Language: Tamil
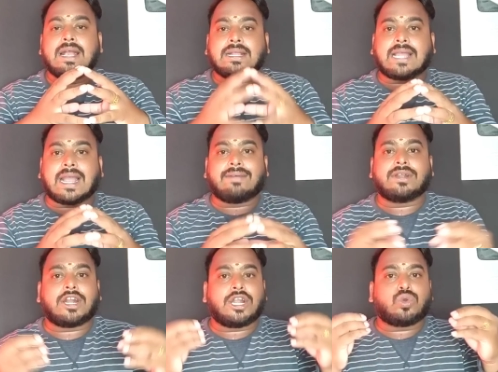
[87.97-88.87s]

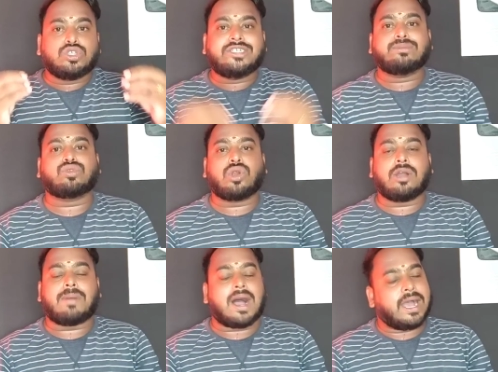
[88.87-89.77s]
தகவல்களை கொஞ்சம்
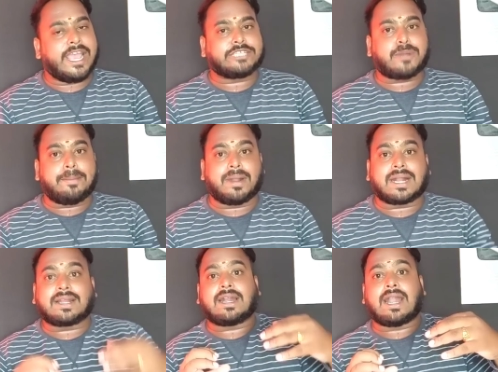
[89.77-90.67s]
சுருக்கமாக எக்ஸ்பிளைன்
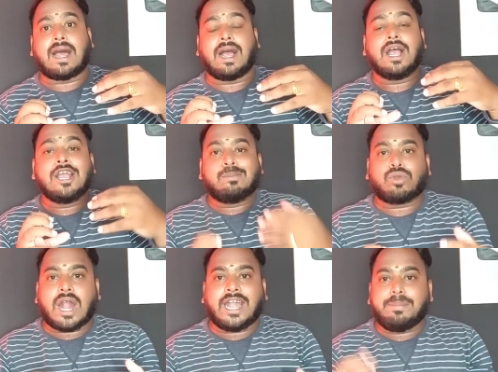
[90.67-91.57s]
பண்ணுறதுக்கெல்லாம்
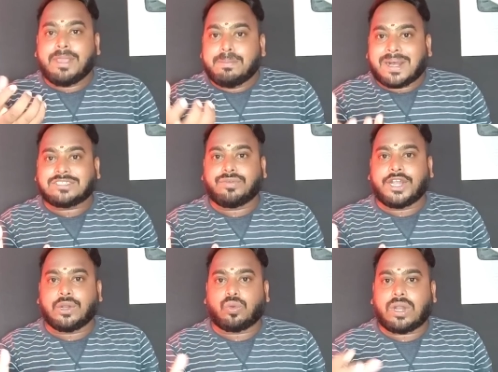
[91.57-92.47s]
முன்னாடி பிக் பாஸ்
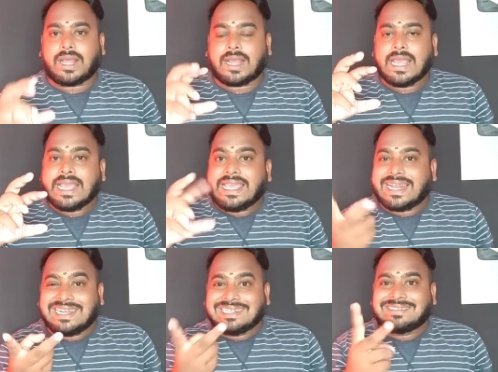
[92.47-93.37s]
வீட்டுக்குள்ள
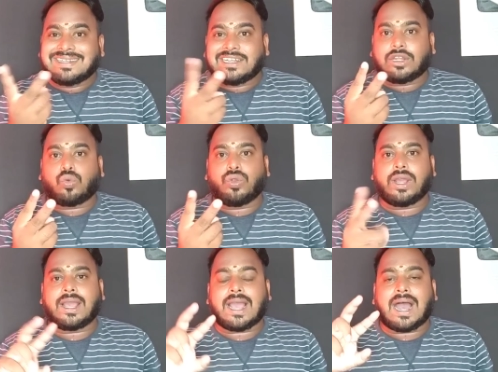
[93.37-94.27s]
இரண்டு சிறுத்தை கூட்டுக
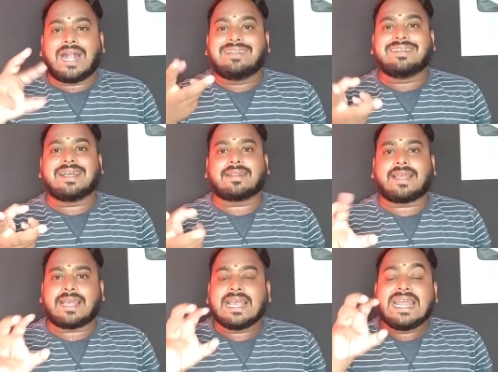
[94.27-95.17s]
அடிச்சுக்கிறத
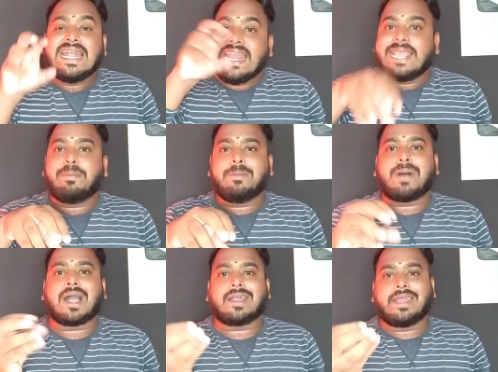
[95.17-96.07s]
நீங்கள் எப்படி
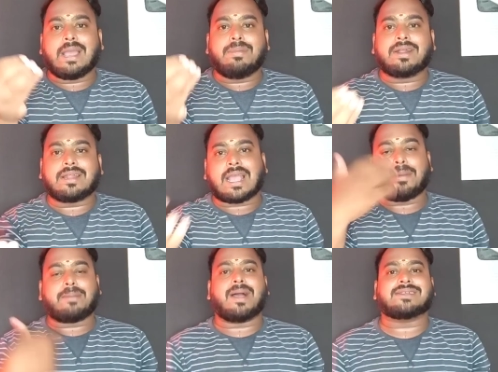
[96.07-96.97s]
பார்க்குறீங்க அப்படின்றத
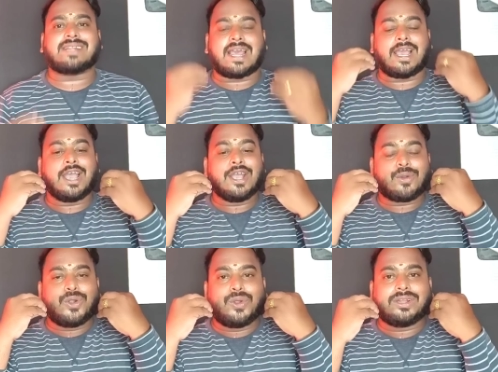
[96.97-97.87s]
கமெண்ட் பாக்ஸில்
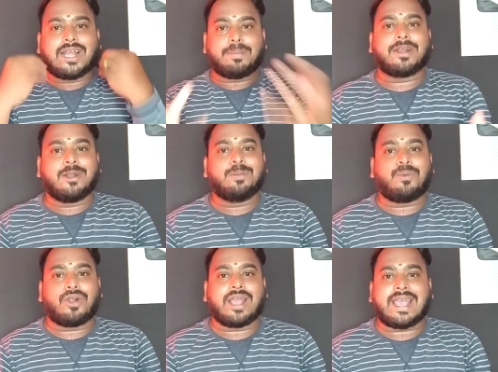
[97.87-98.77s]
கொண்டு வந்து கபுக்குன்னு
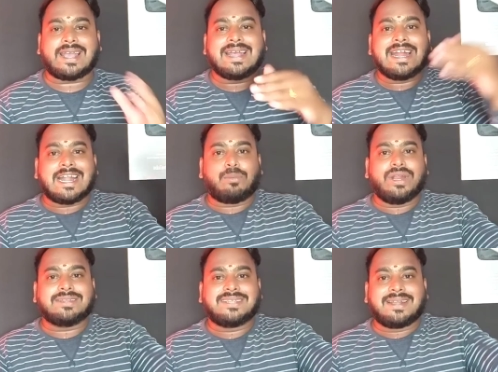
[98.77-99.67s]
போடுங்க நம்முடைய
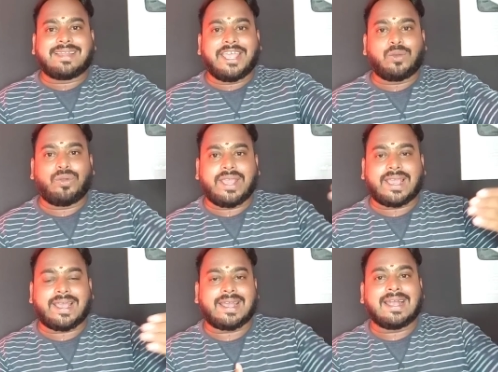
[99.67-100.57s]
சிறுத்தையினுடைய
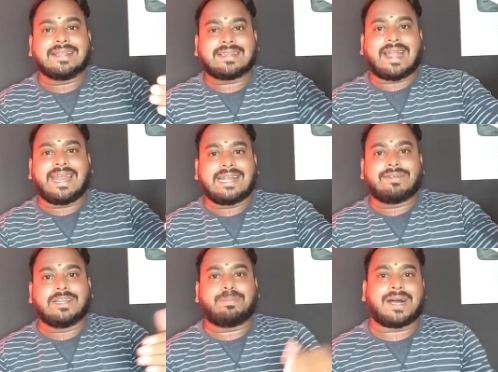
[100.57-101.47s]
தலைகள்
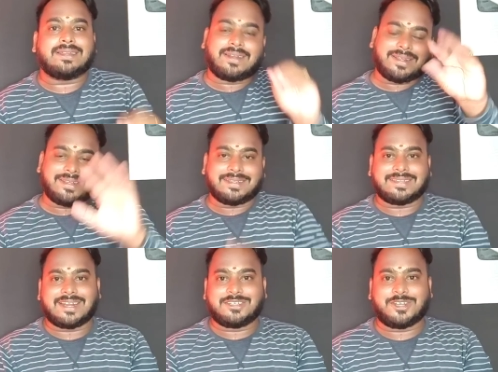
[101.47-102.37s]
வந்து பார்த்துட்டு
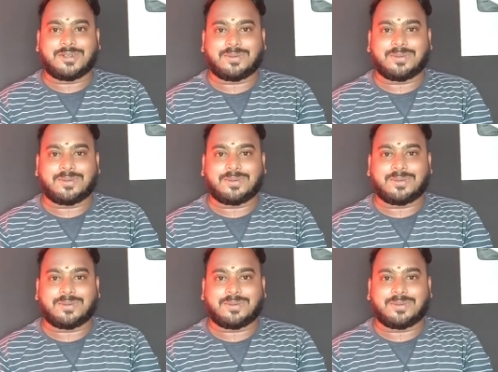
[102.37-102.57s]
தெரிஞ்சுக்கிட்டோம்